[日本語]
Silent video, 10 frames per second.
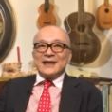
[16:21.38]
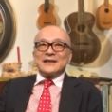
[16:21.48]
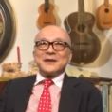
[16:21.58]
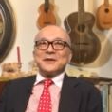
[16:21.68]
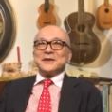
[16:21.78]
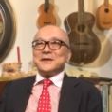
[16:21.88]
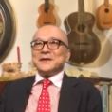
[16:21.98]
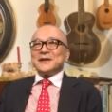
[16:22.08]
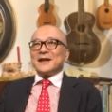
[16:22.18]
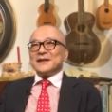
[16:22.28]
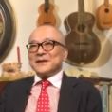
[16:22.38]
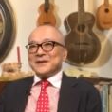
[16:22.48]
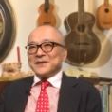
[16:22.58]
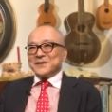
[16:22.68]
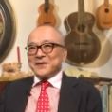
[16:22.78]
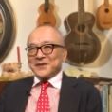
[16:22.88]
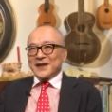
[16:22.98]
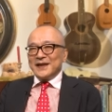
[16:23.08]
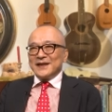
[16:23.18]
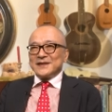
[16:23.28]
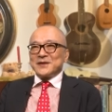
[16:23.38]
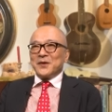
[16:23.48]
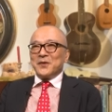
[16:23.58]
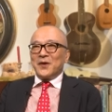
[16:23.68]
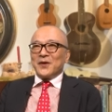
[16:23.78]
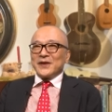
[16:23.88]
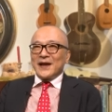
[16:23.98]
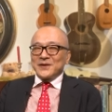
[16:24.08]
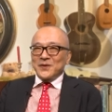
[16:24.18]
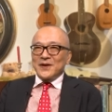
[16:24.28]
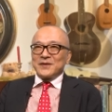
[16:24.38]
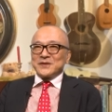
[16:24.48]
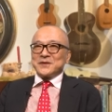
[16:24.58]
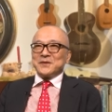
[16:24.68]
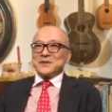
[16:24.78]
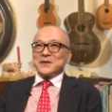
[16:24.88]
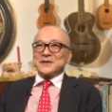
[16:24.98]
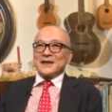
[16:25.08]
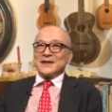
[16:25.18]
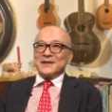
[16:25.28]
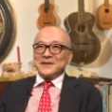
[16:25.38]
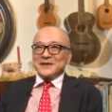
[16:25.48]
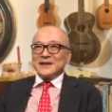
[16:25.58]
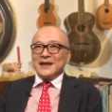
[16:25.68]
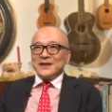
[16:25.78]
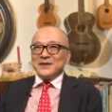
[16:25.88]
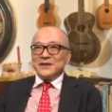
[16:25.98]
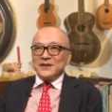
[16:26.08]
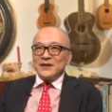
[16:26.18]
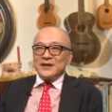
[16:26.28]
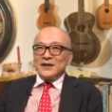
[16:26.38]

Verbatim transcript: その十字架のキリストをなんとなく象徴させるっていう